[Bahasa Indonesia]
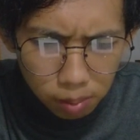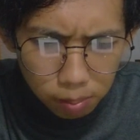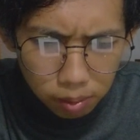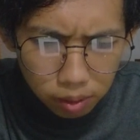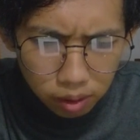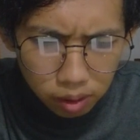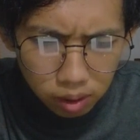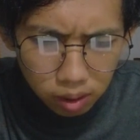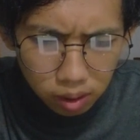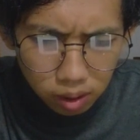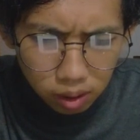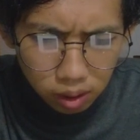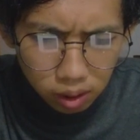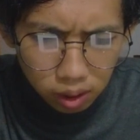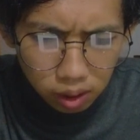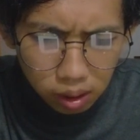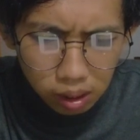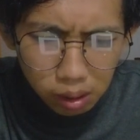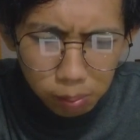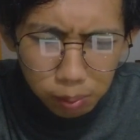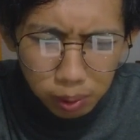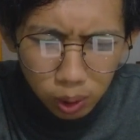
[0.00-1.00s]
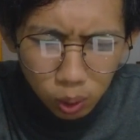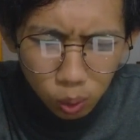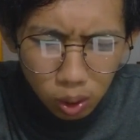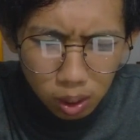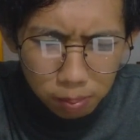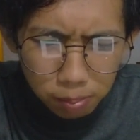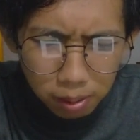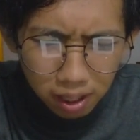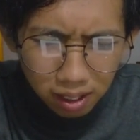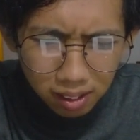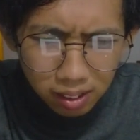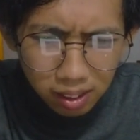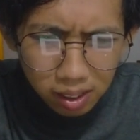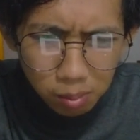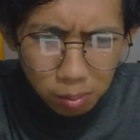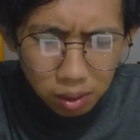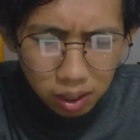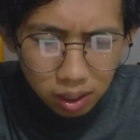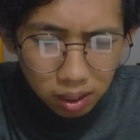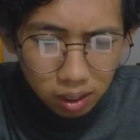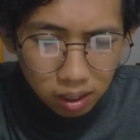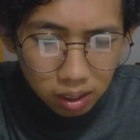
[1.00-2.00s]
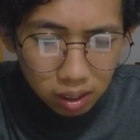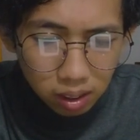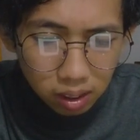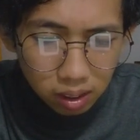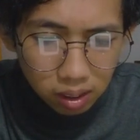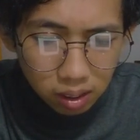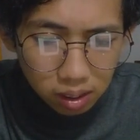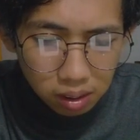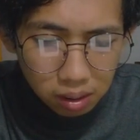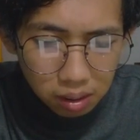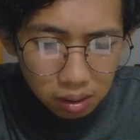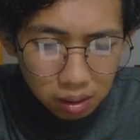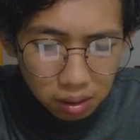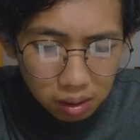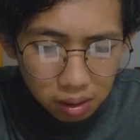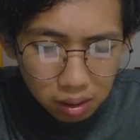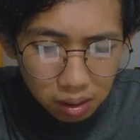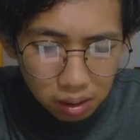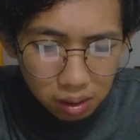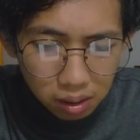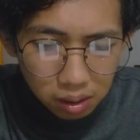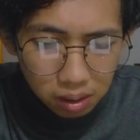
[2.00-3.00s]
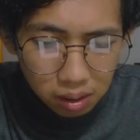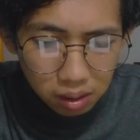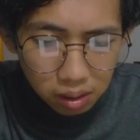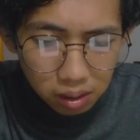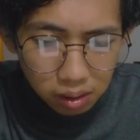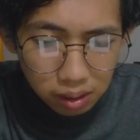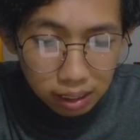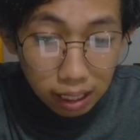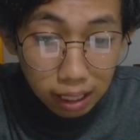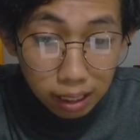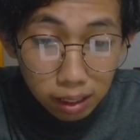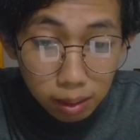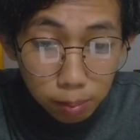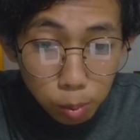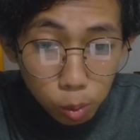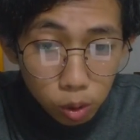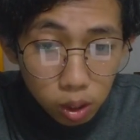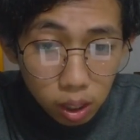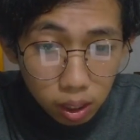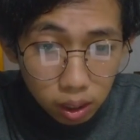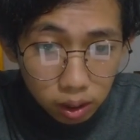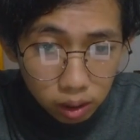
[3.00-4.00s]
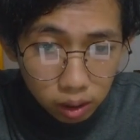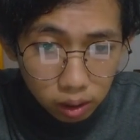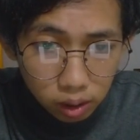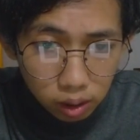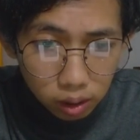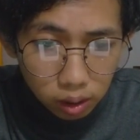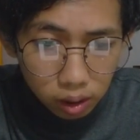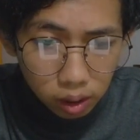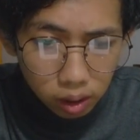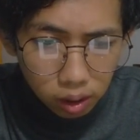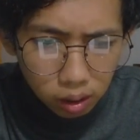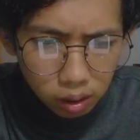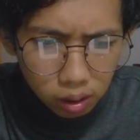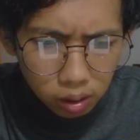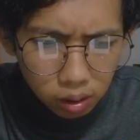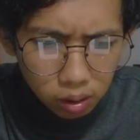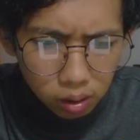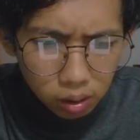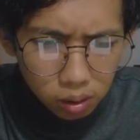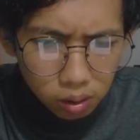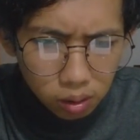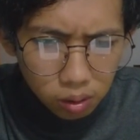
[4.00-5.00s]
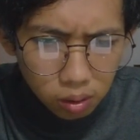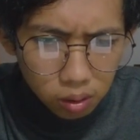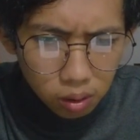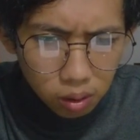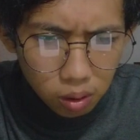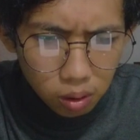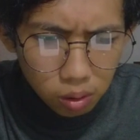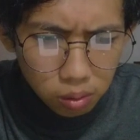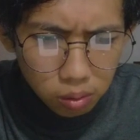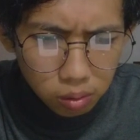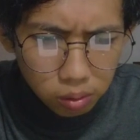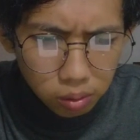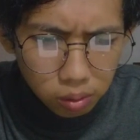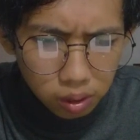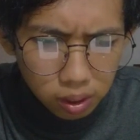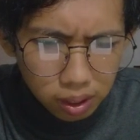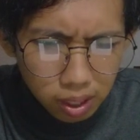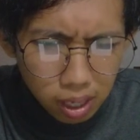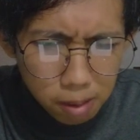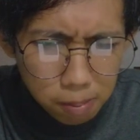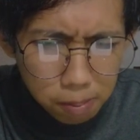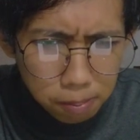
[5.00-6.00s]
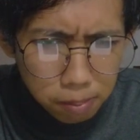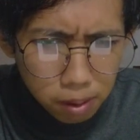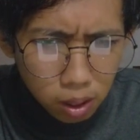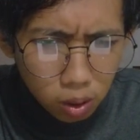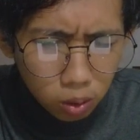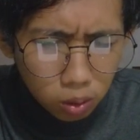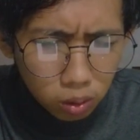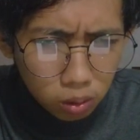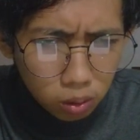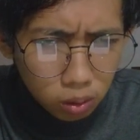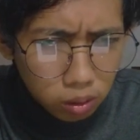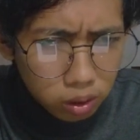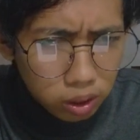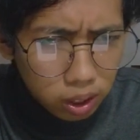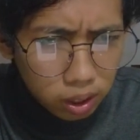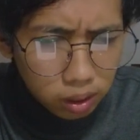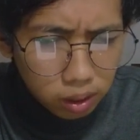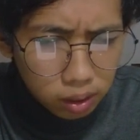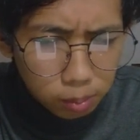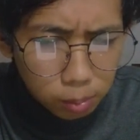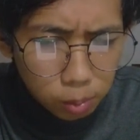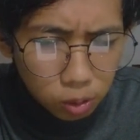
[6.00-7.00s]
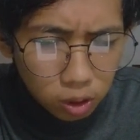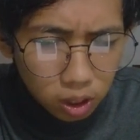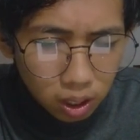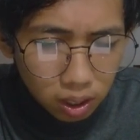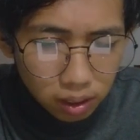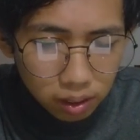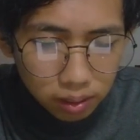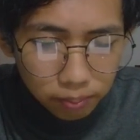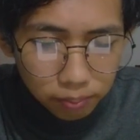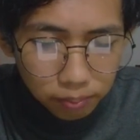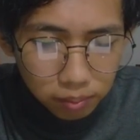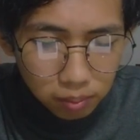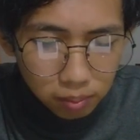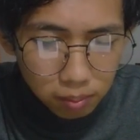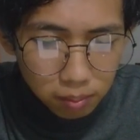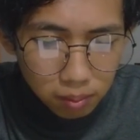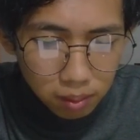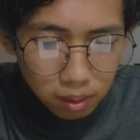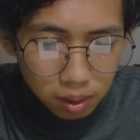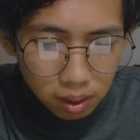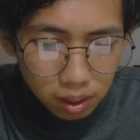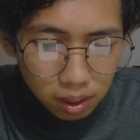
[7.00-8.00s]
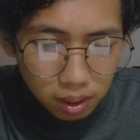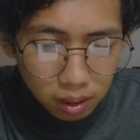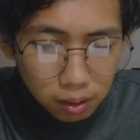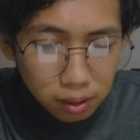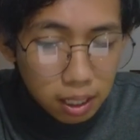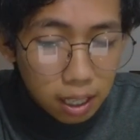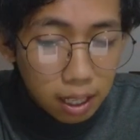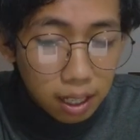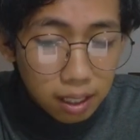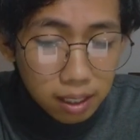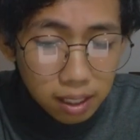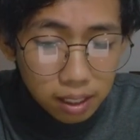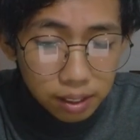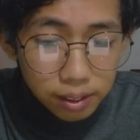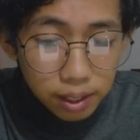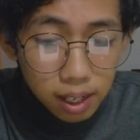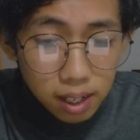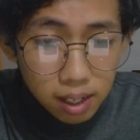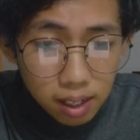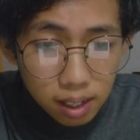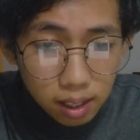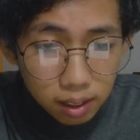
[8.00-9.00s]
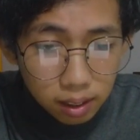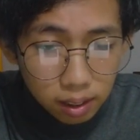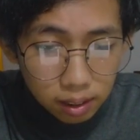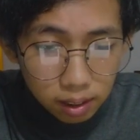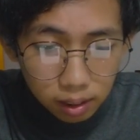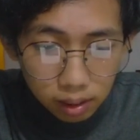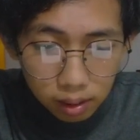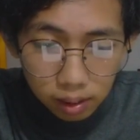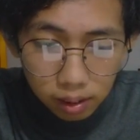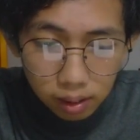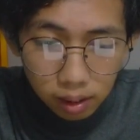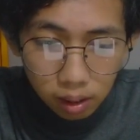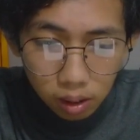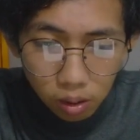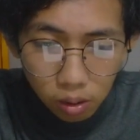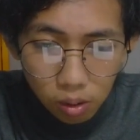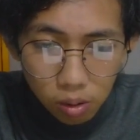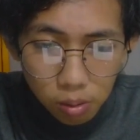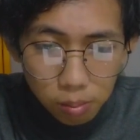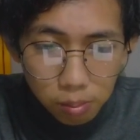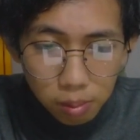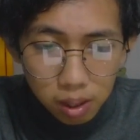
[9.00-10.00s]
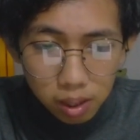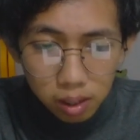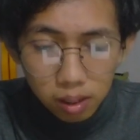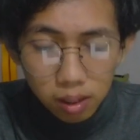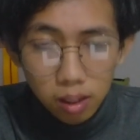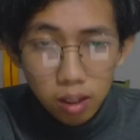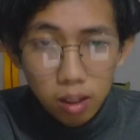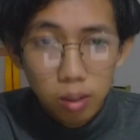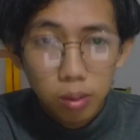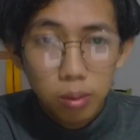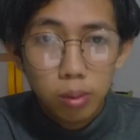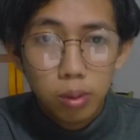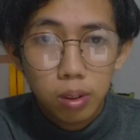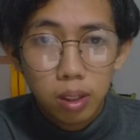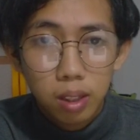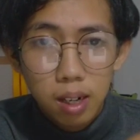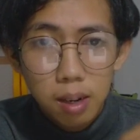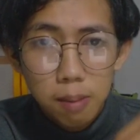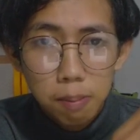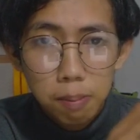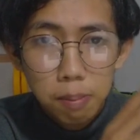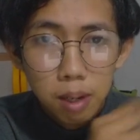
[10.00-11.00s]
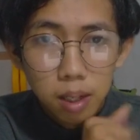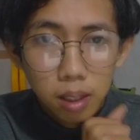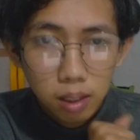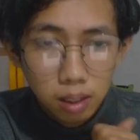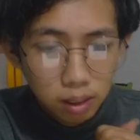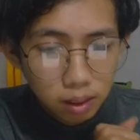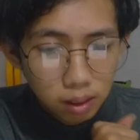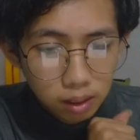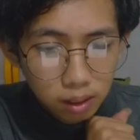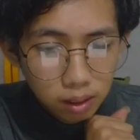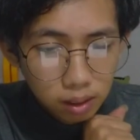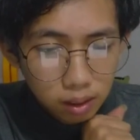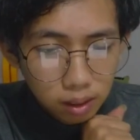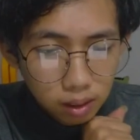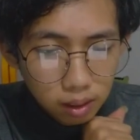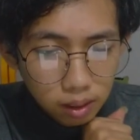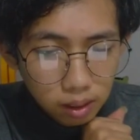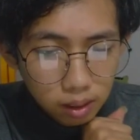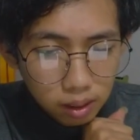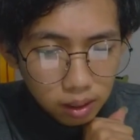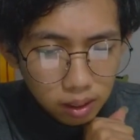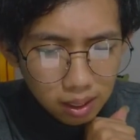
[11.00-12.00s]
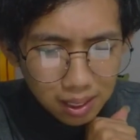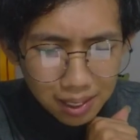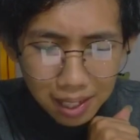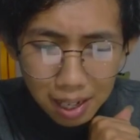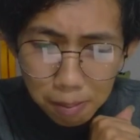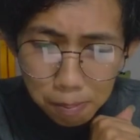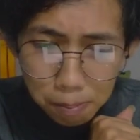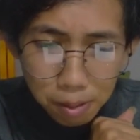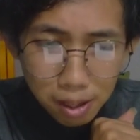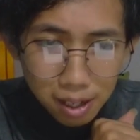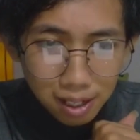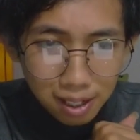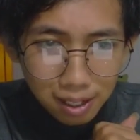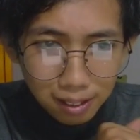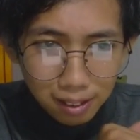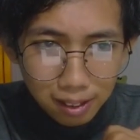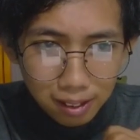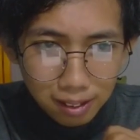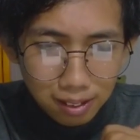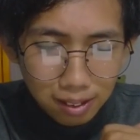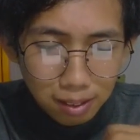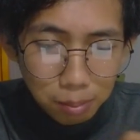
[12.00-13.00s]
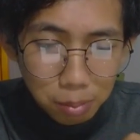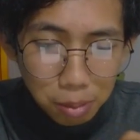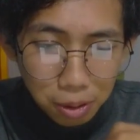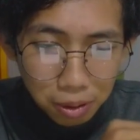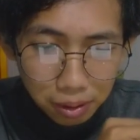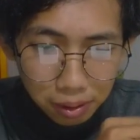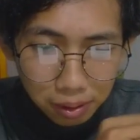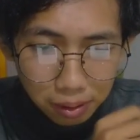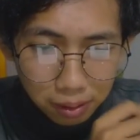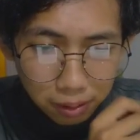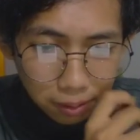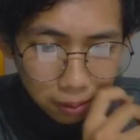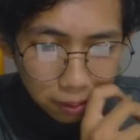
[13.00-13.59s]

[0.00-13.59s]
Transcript: apa sih ini pintu apaan Jim katanya jangan dibuka kata kita oh kenapa kok jangan dibuka jangan ya jangan kata kita oh my love kenapa nih kenapa kata si Bon